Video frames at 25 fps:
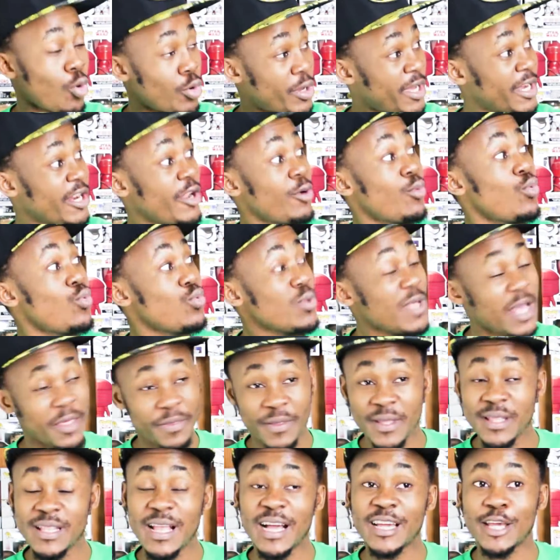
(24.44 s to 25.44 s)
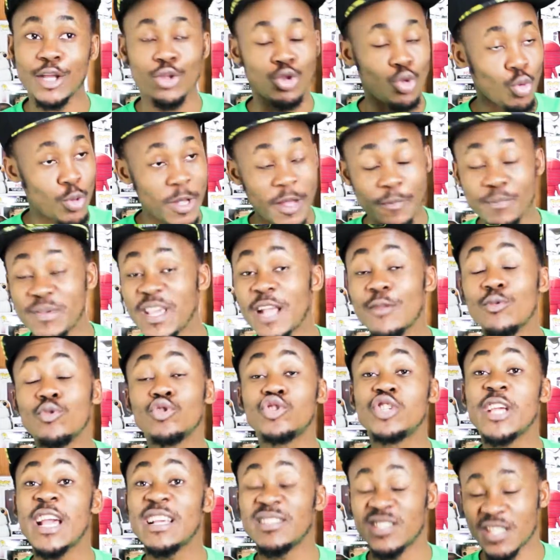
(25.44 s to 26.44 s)
Cogeré una cinta que todavía
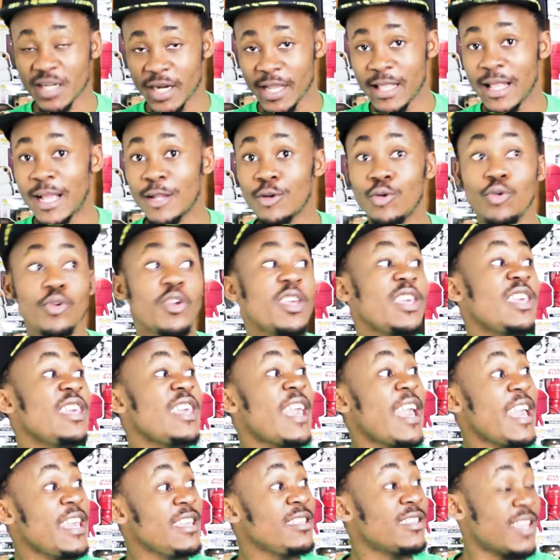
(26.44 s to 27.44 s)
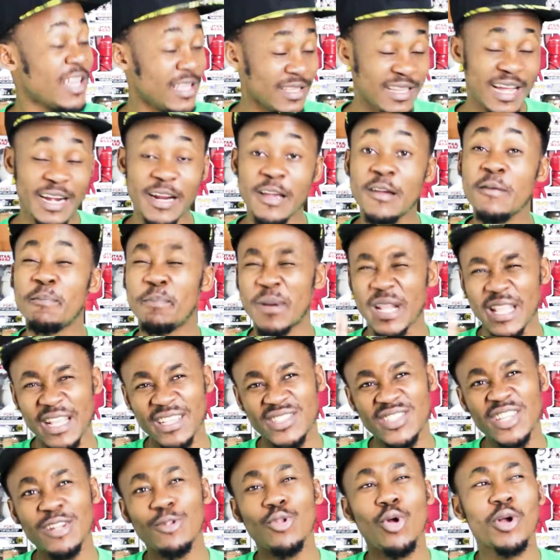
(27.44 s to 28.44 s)
no se ha estrenado e intentaré
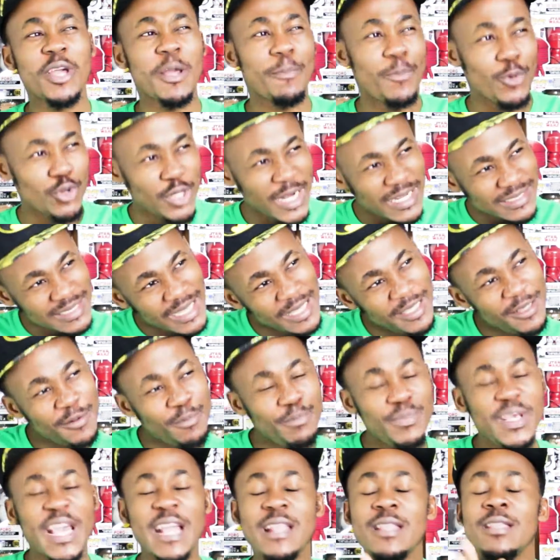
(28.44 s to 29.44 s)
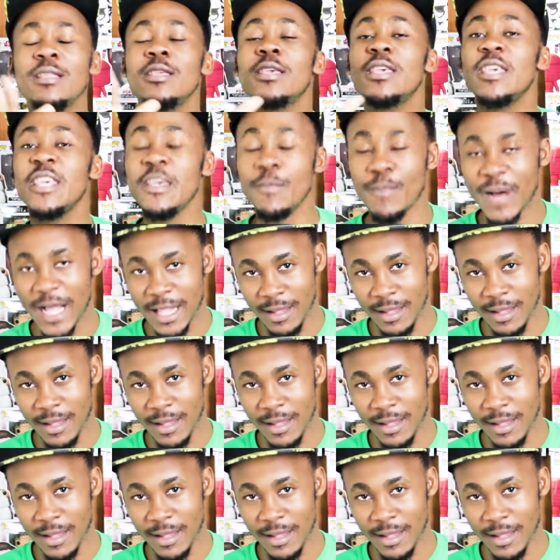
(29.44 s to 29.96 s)
predecir lo que podría salir bien y